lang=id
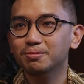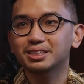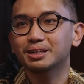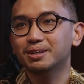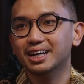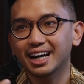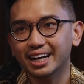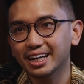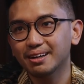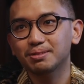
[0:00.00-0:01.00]
bisa
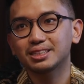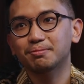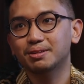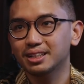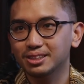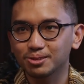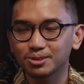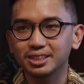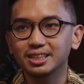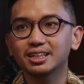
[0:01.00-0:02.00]
berkarya, bisa
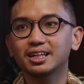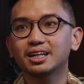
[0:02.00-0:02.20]
berdiskusi,